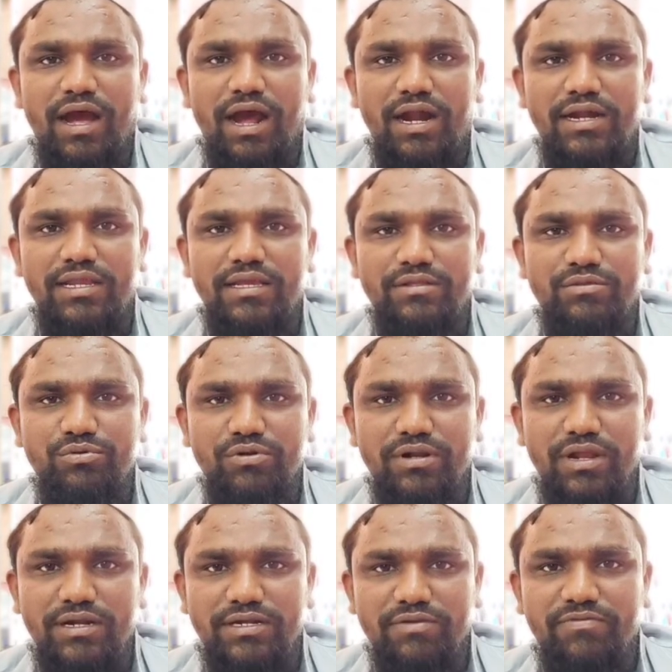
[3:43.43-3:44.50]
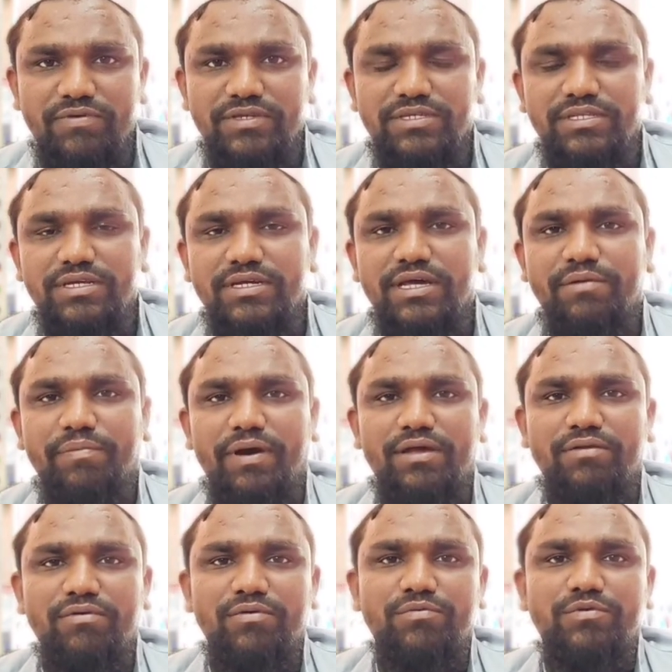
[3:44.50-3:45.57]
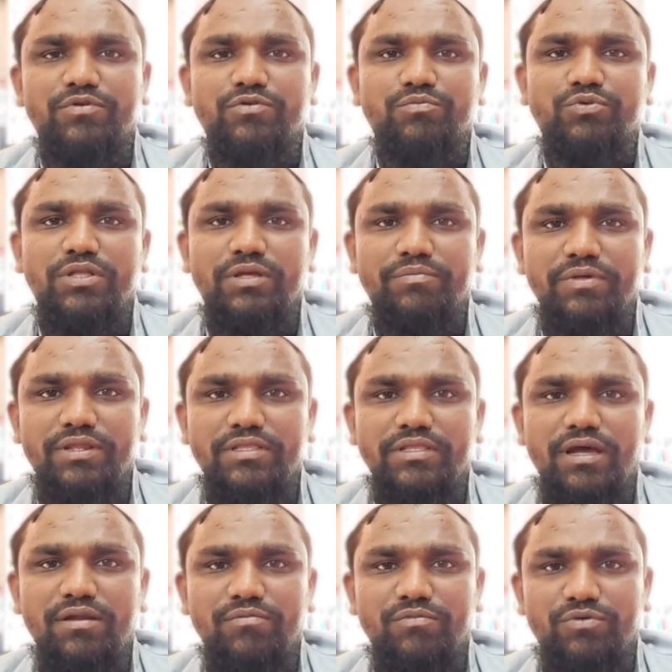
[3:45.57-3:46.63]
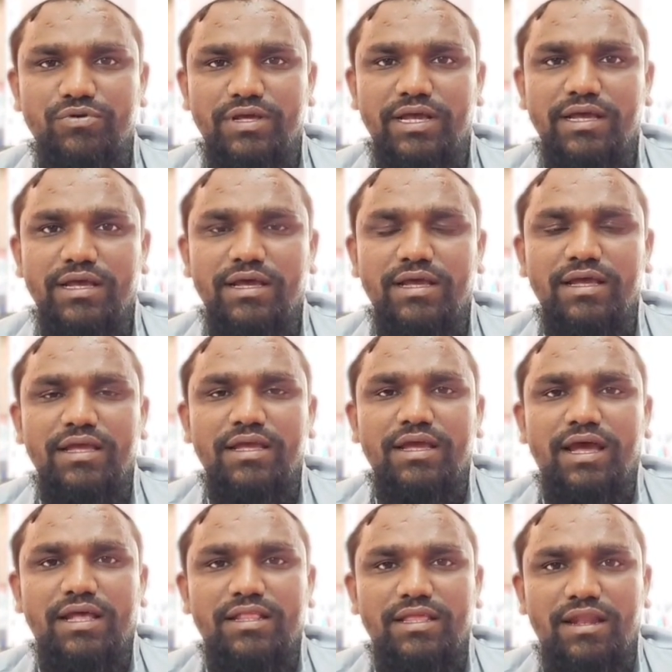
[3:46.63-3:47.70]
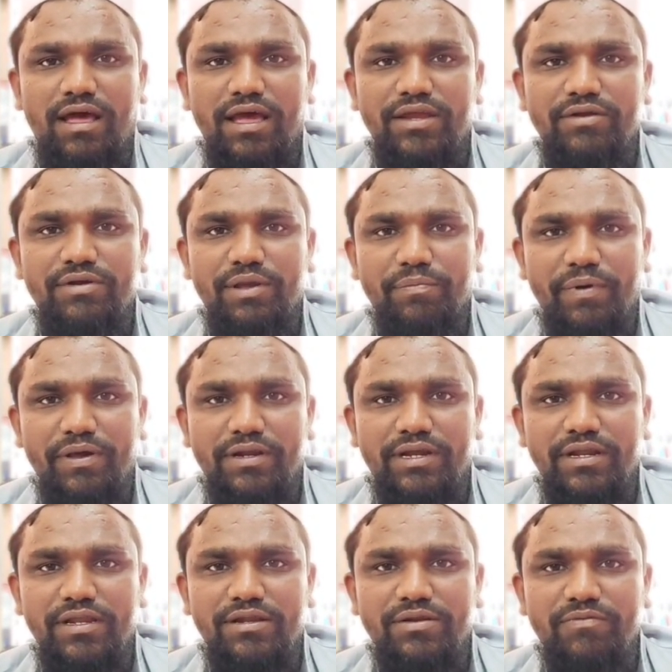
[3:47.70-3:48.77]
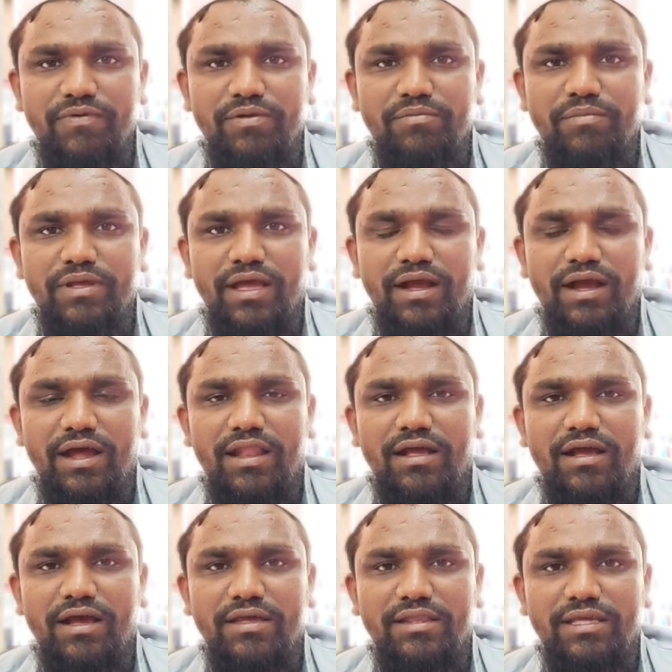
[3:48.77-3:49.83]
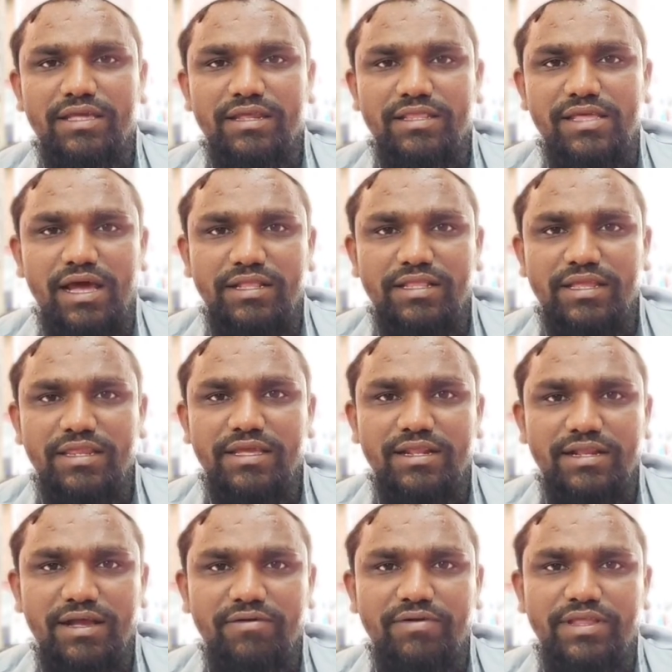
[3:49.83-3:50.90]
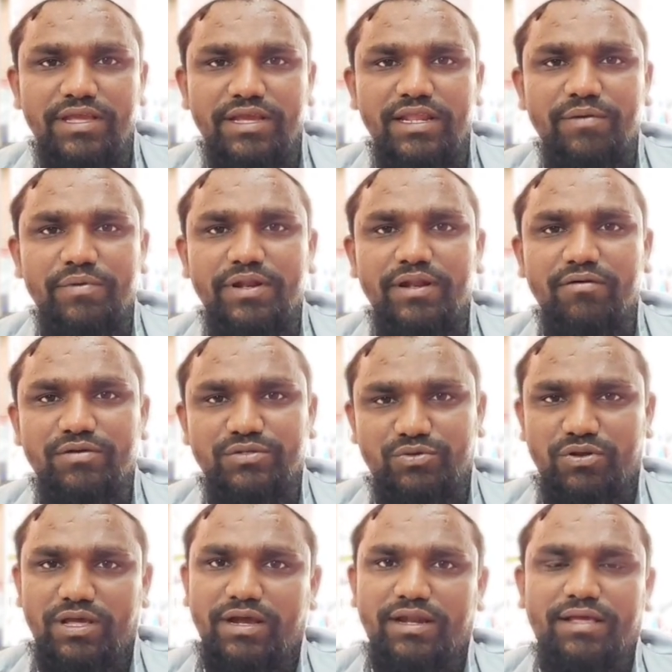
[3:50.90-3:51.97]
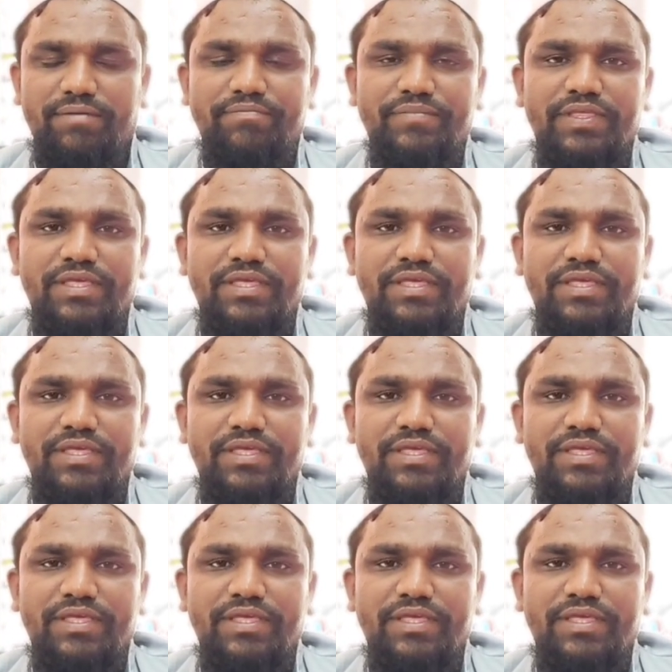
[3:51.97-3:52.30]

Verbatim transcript: அழுகி துர்நாற்றம் வீசுதுங்கிற பார்வை ஒரு புதம் இருந்தாலும் கூட அந்த நாயுடைய பற்கள் இன்னும் வெண்மையாக அழகாக இருக்கிறது அதை நீங்கள் கவனியுங்கள் அப்படின்னு அவங்க சொன்னாங்களாம்